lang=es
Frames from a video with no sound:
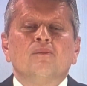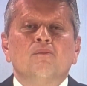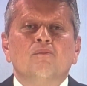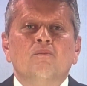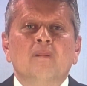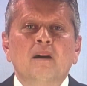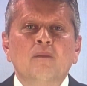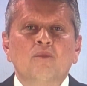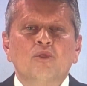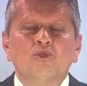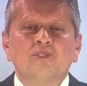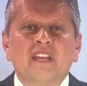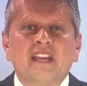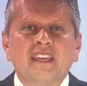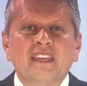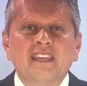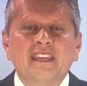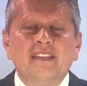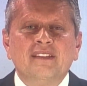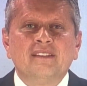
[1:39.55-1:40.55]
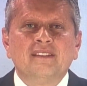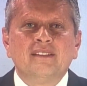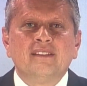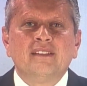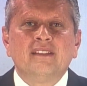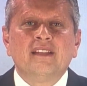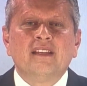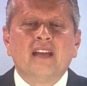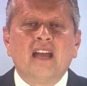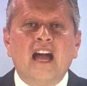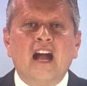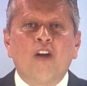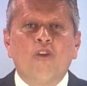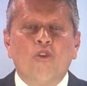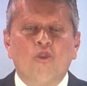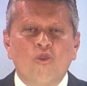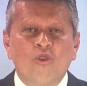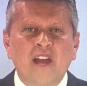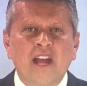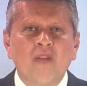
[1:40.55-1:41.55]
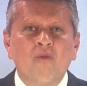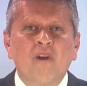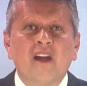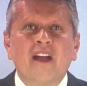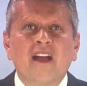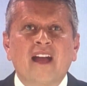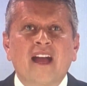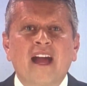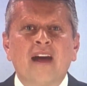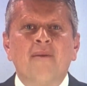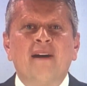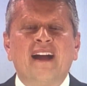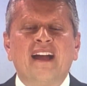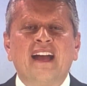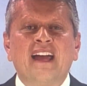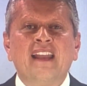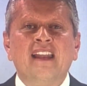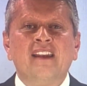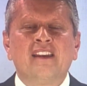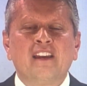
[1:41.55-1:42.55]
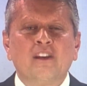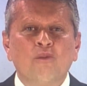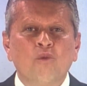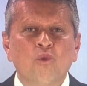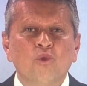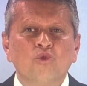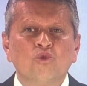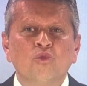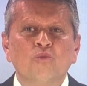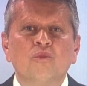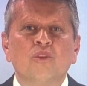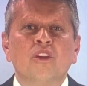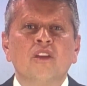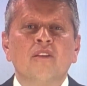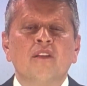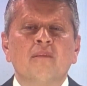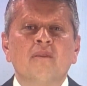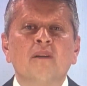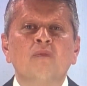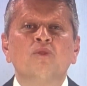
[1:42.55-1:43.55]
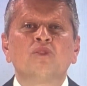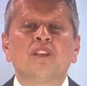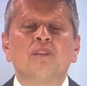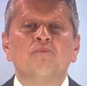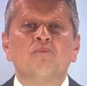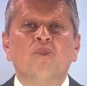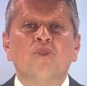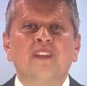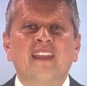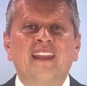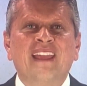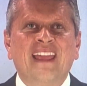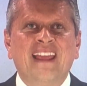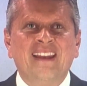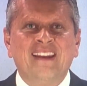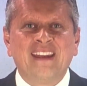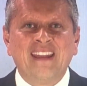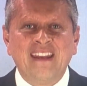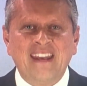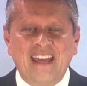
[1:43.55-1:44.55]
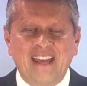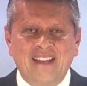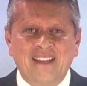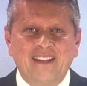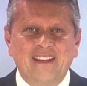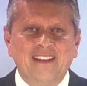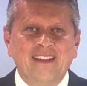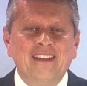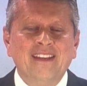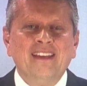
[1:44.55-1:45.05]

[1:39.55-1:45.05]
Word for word: vamos a ir a, con agua a bajar el recurso porque vamos a poner el drenaje.